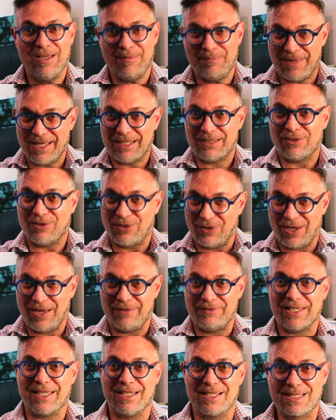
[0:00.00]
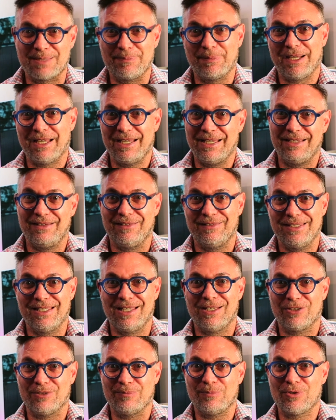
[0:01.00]
mettre avec un spray euh,
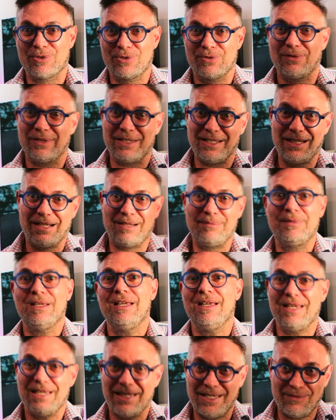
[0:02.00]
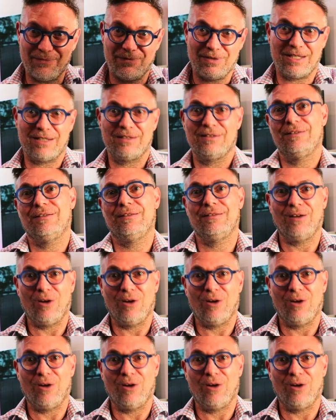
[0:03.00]
directement sur les lames et va